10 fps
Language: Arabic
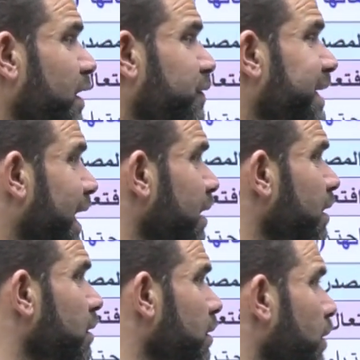
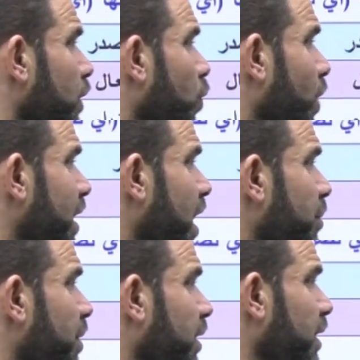يفتعل
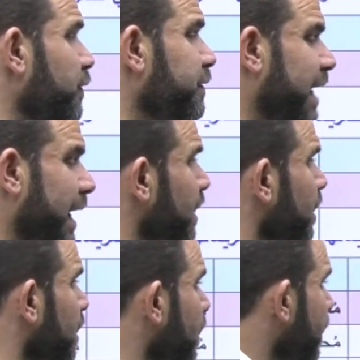والأمر
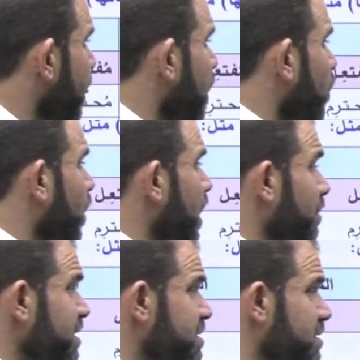افتعل
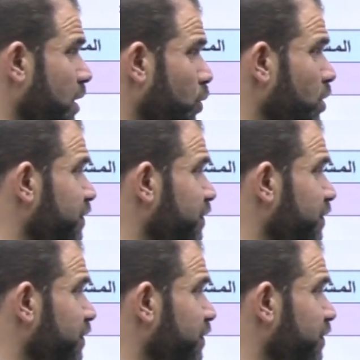والمصدر هو